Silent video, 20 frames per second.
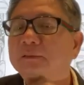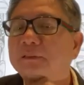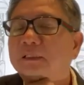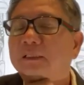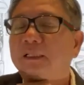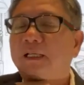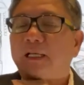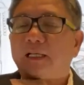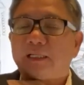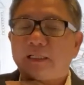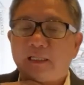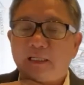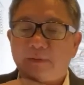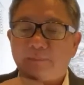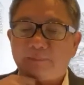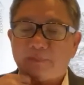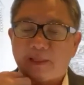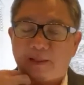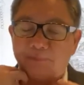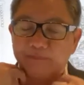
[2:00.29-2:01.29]
lăng
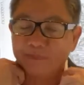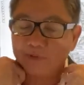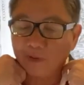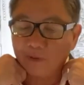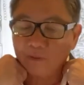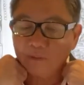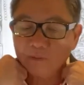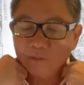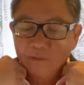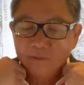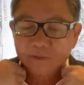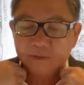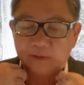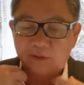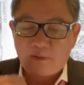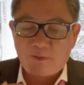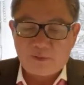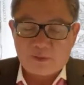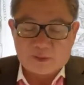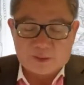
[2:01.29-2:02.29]
nghiêm thập chú
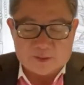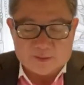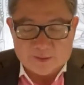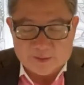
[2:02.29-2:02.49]
ngồi